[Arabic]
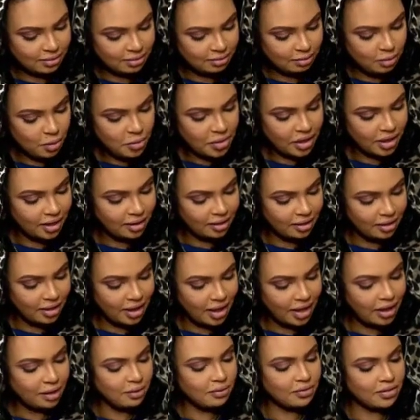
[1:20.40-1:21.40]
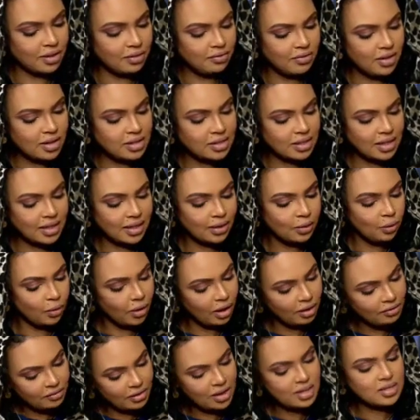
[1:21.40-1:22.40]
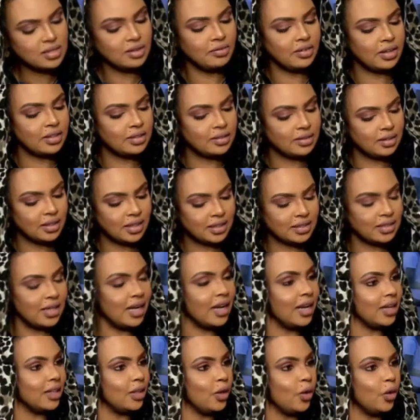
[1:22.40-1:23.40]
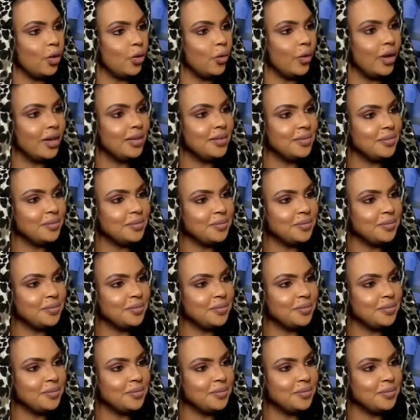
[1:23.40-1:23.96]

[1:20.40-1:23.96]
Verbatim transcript: ممكن نعرف تفاصيل وفلسفة اختيارك للعنوان؟